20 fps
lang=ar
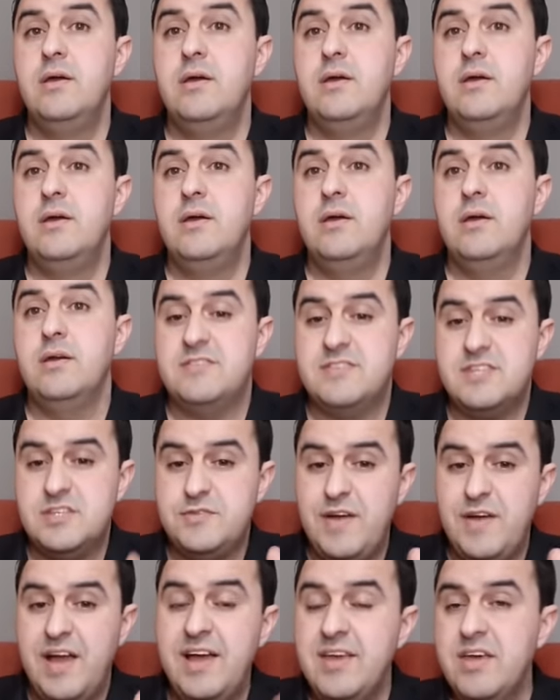
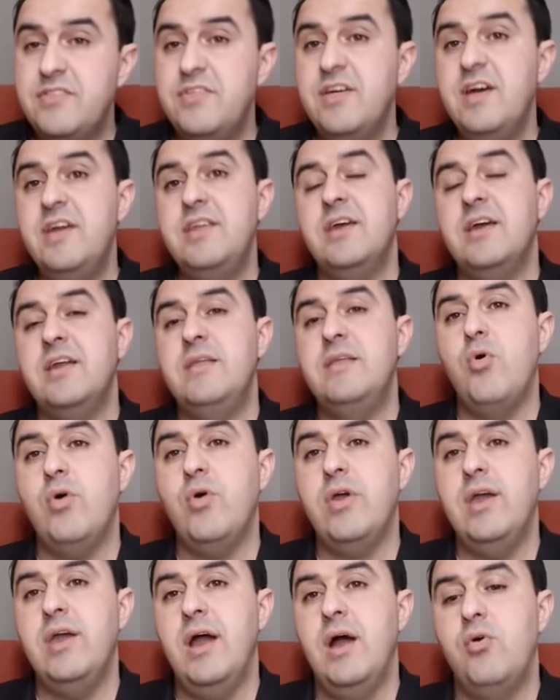الصفحة ثاني الموقع
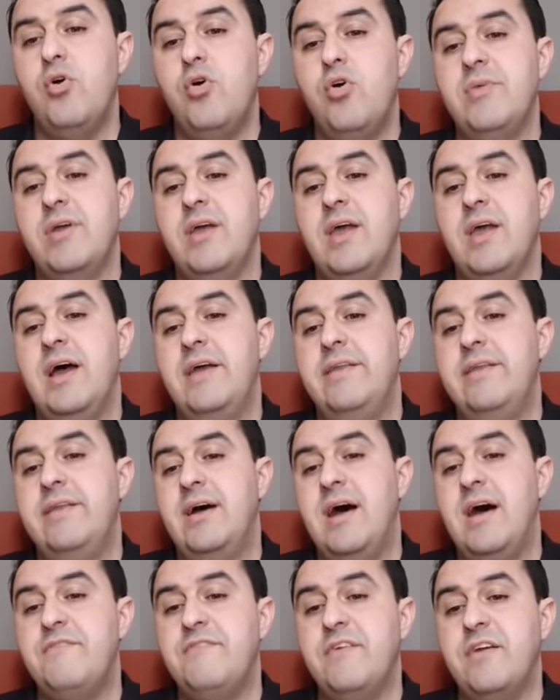عوامي قان
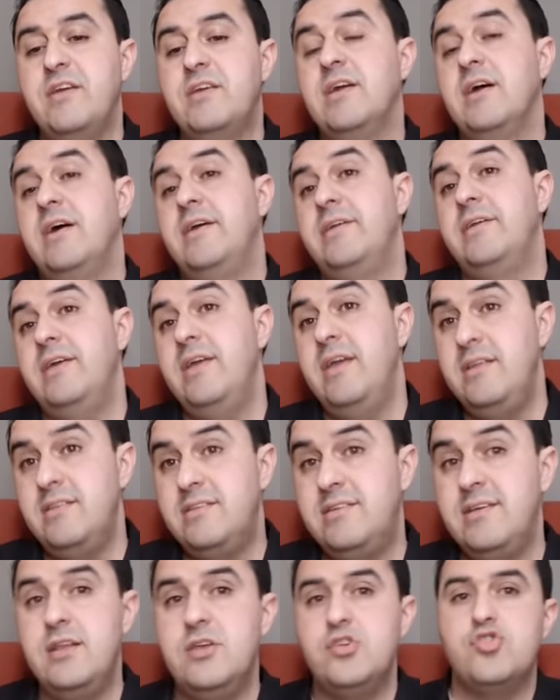أفريكان
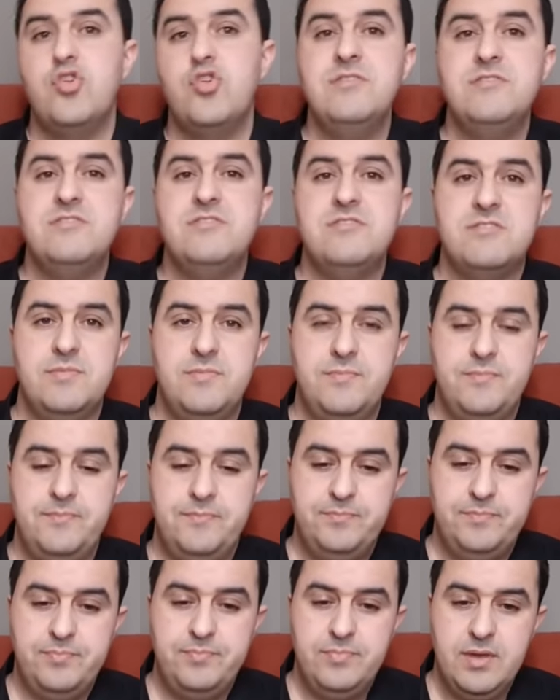انتيليجونس
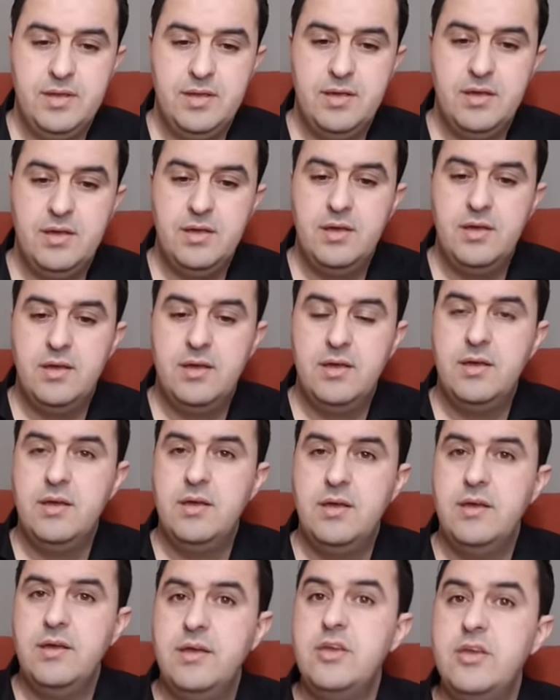
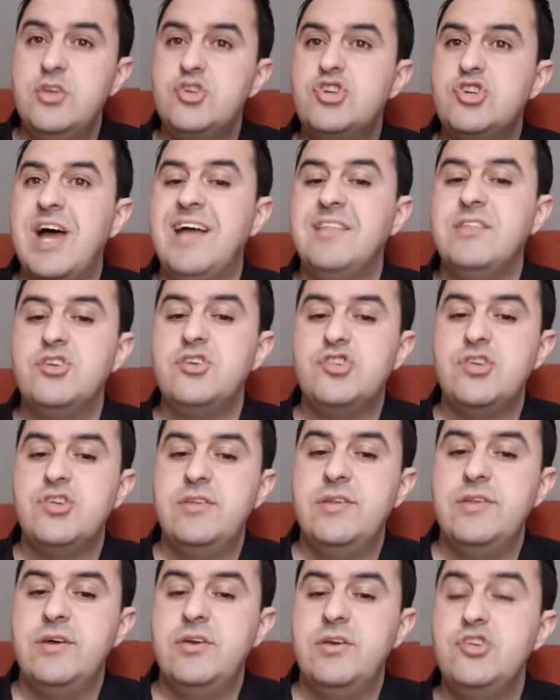إن شاء الله
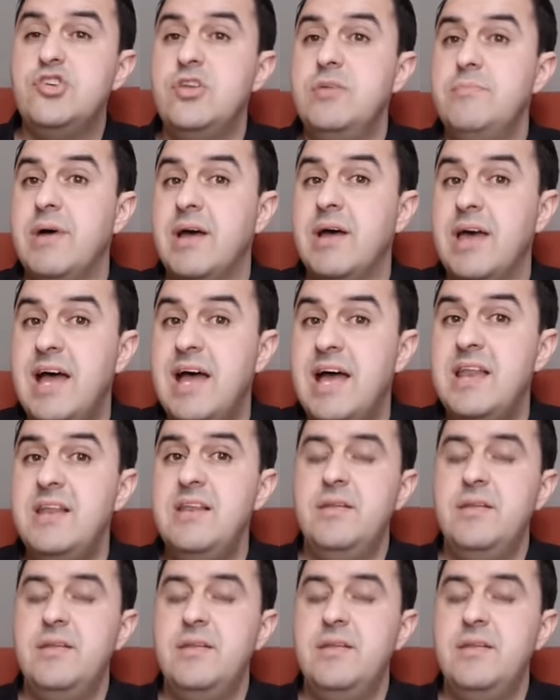المقال